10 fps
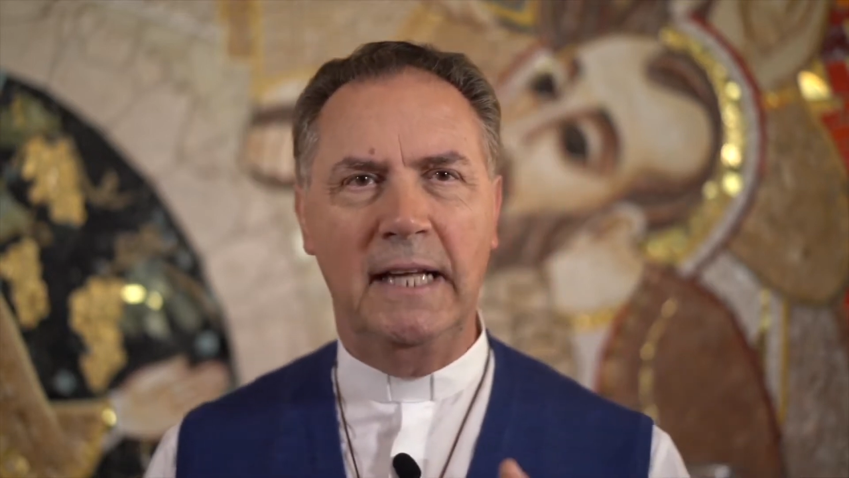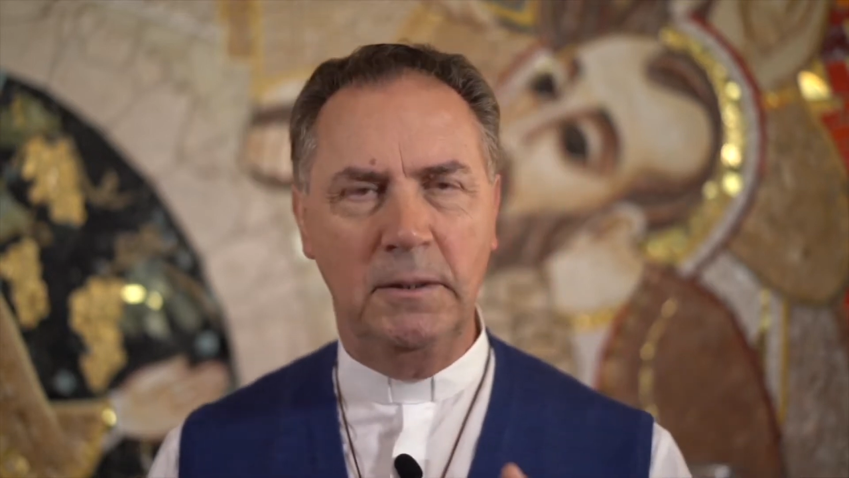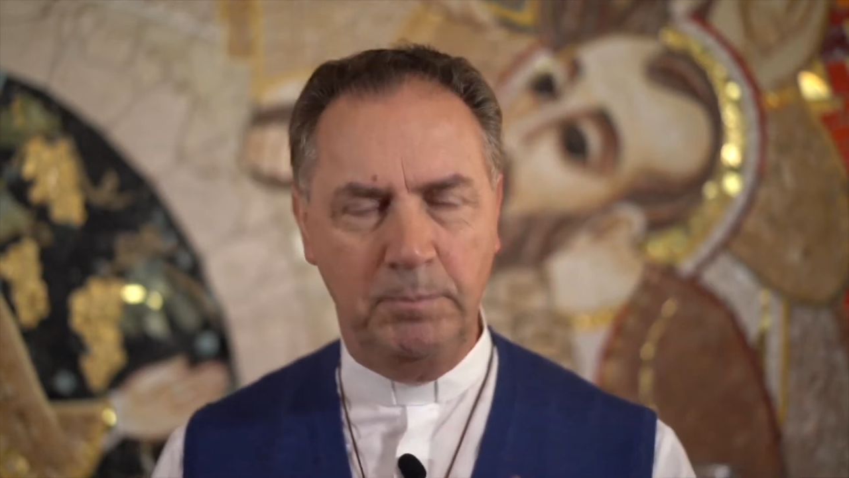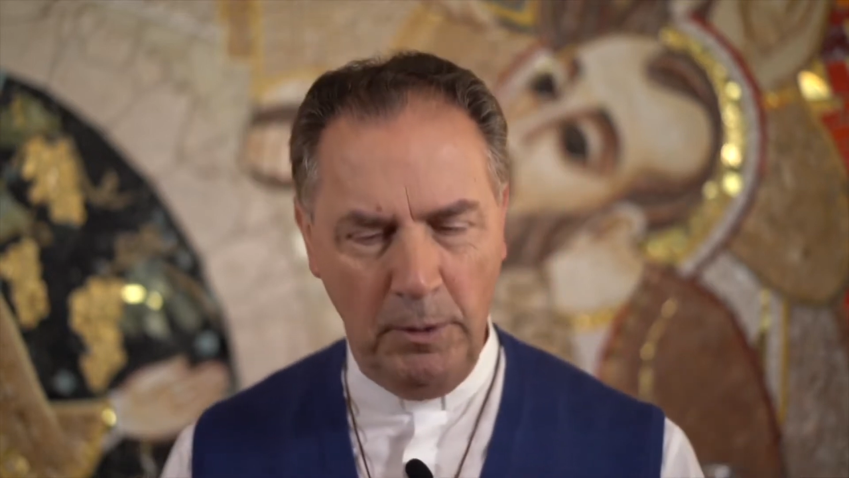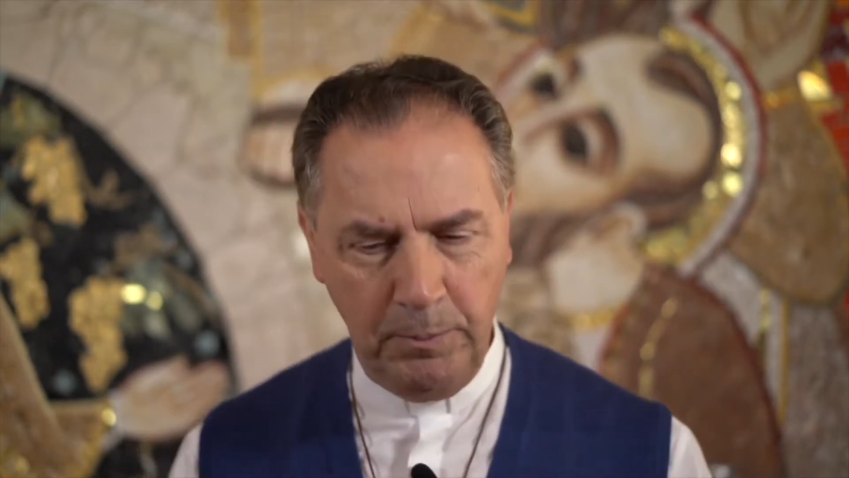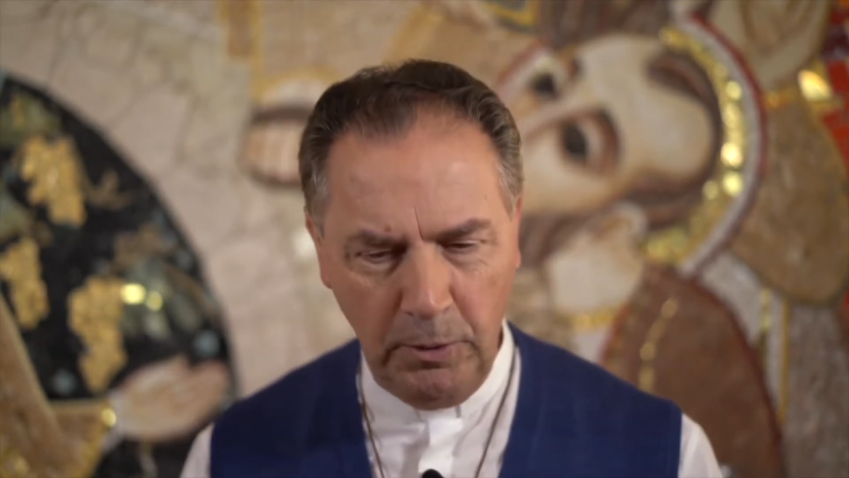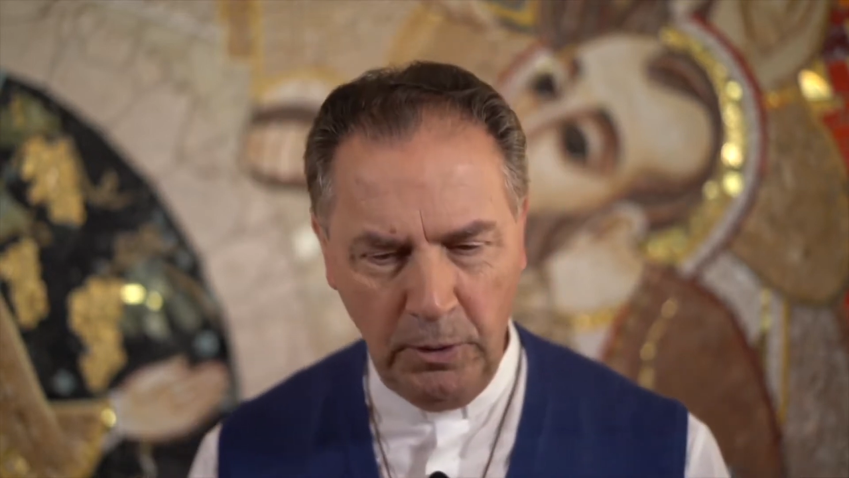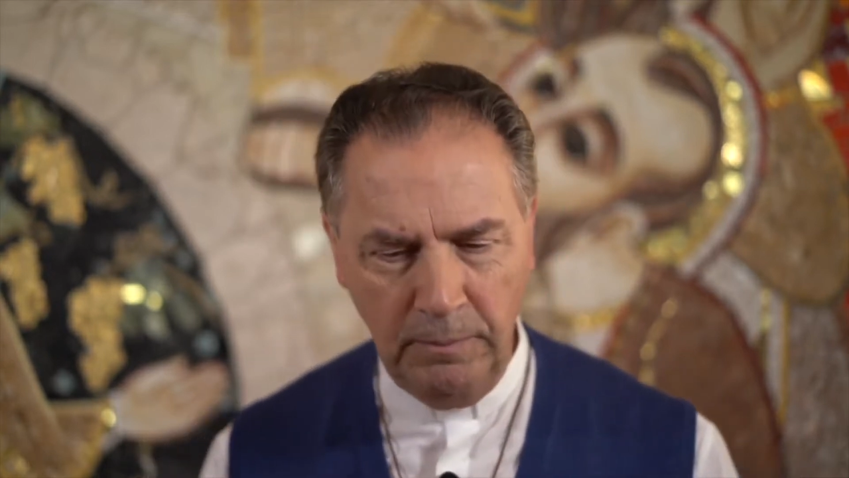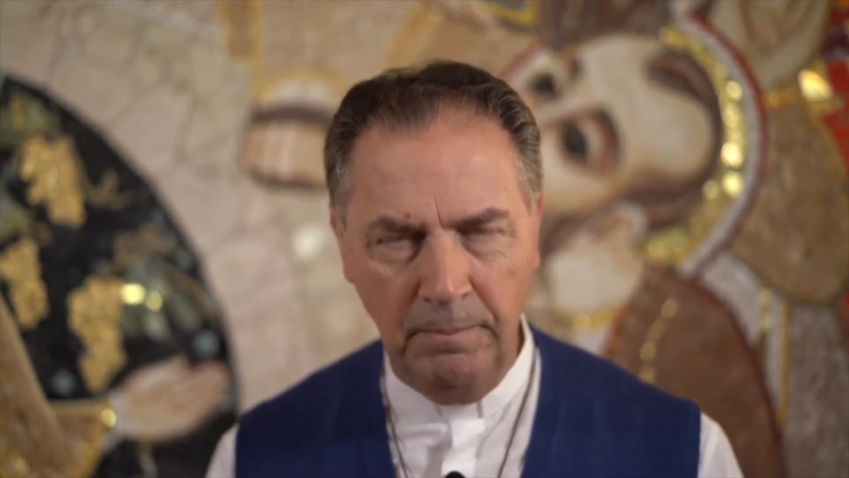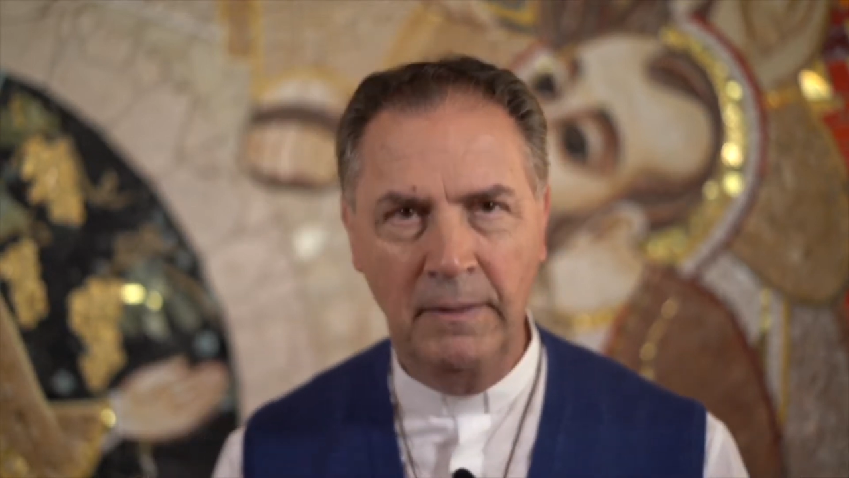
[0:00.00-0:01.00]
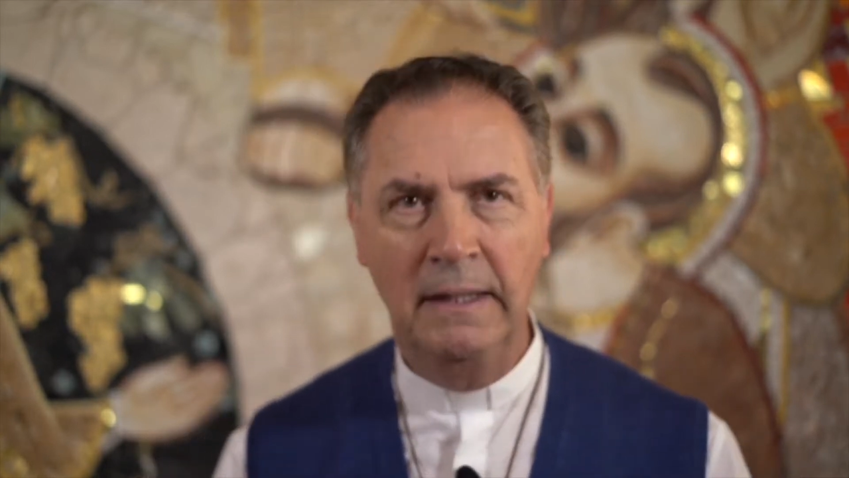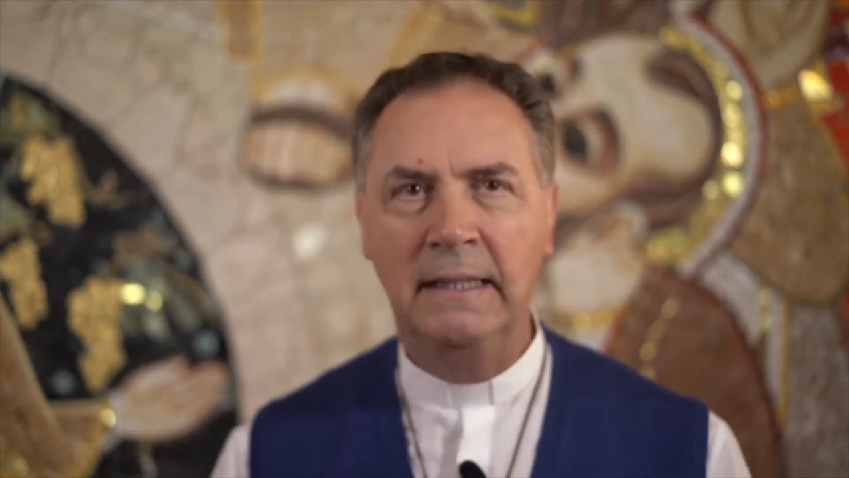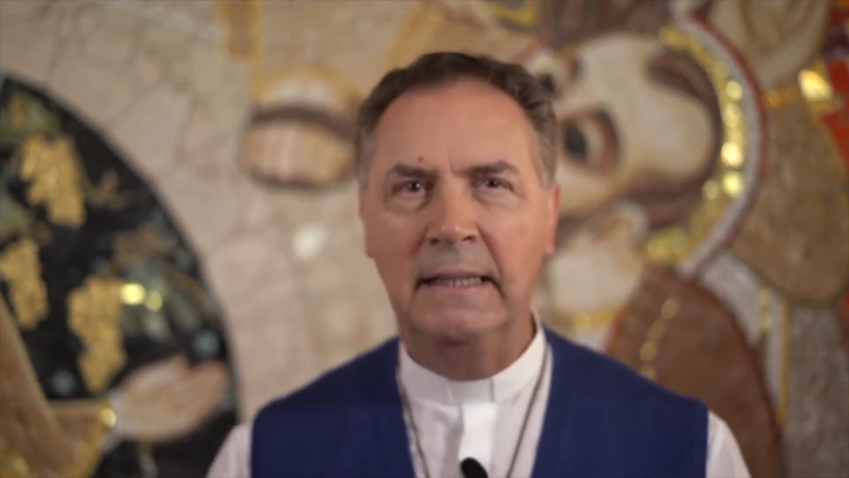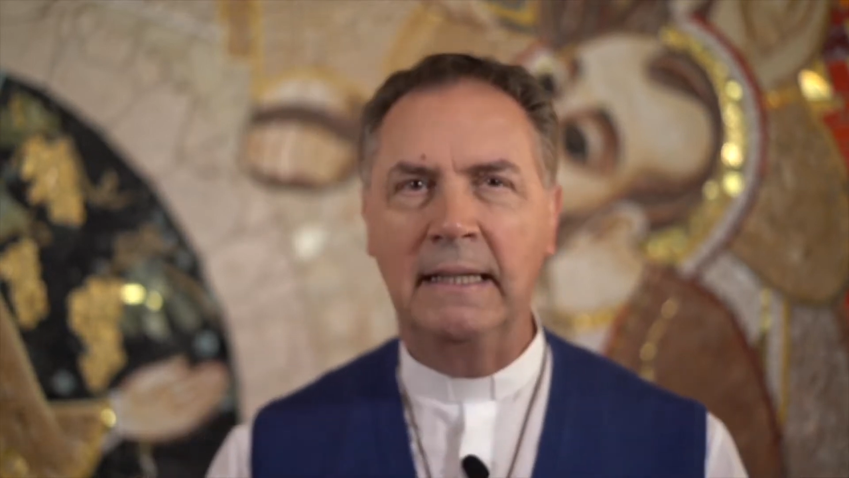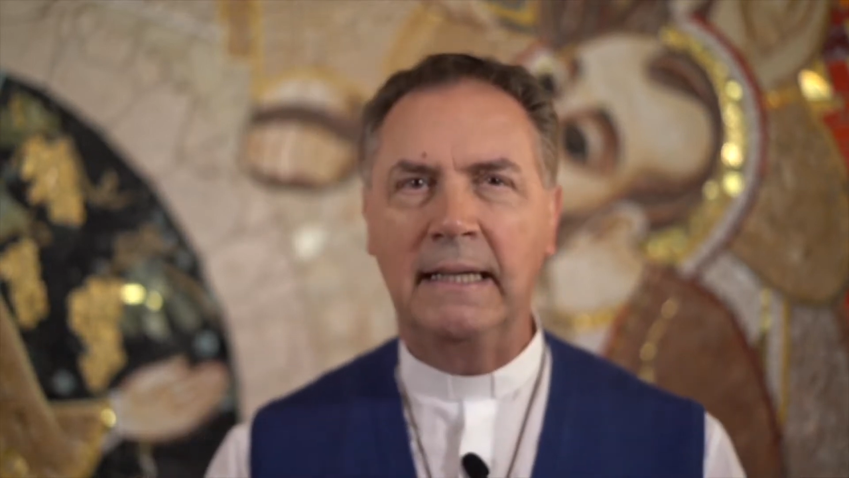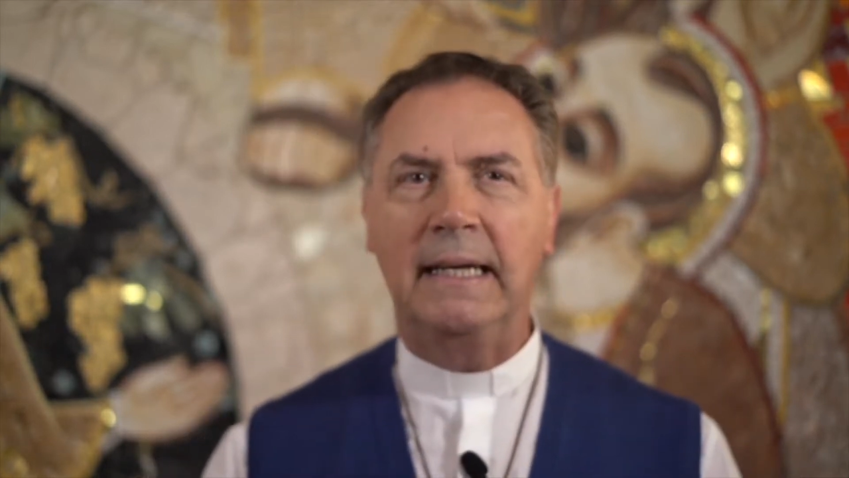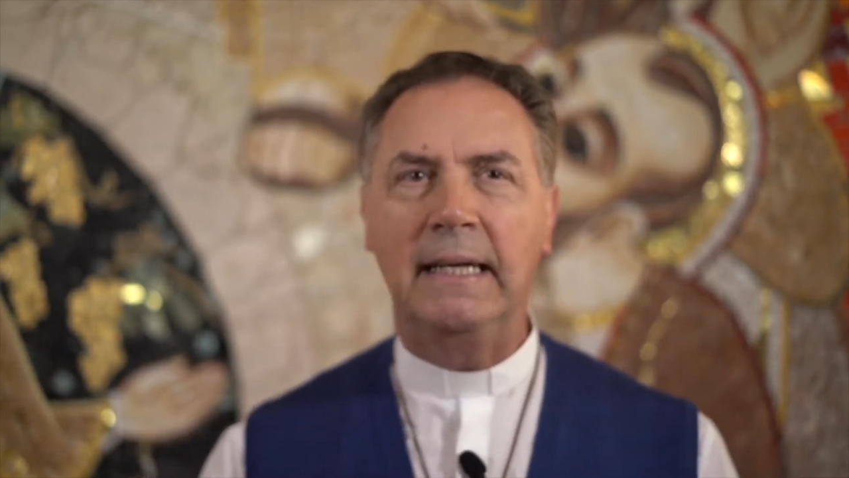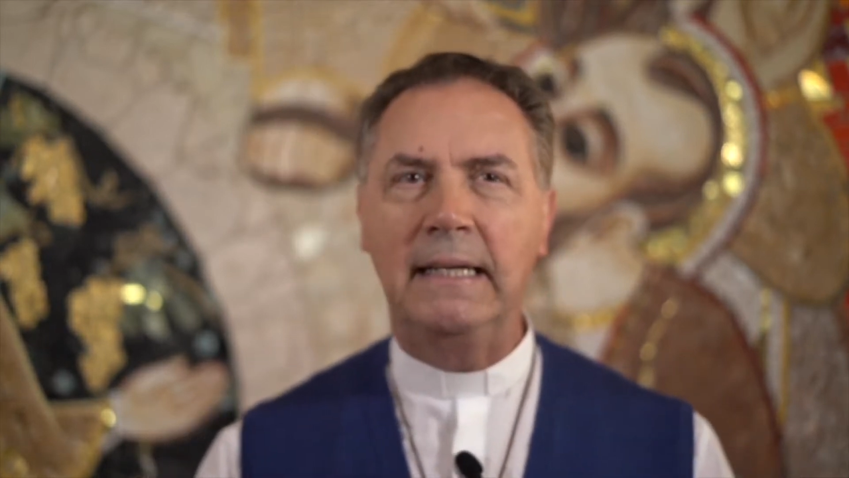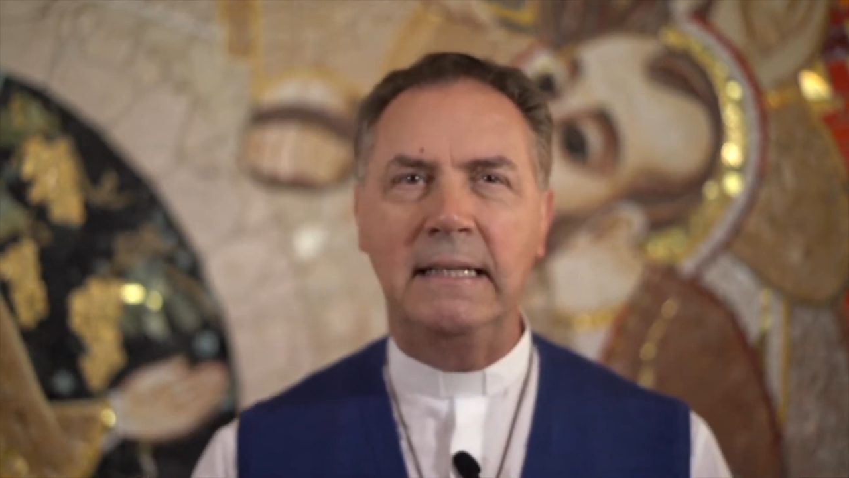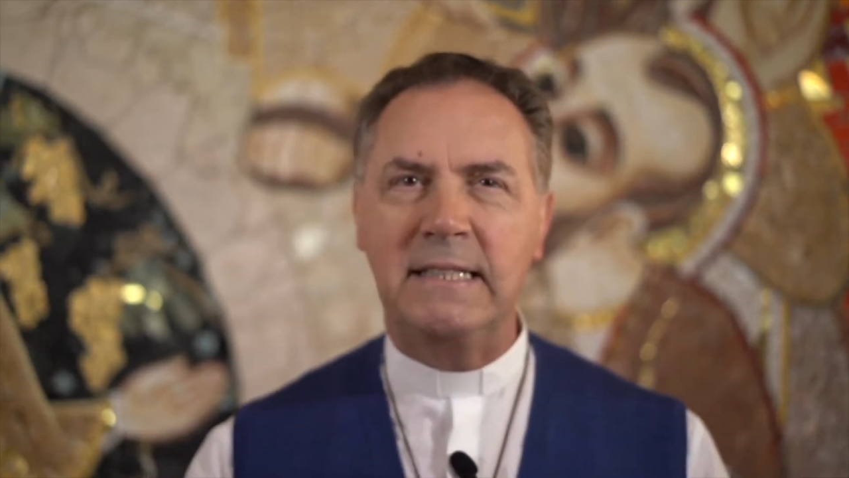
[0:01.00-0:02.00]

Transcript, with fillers: hoặc quay lưng lại với những người mà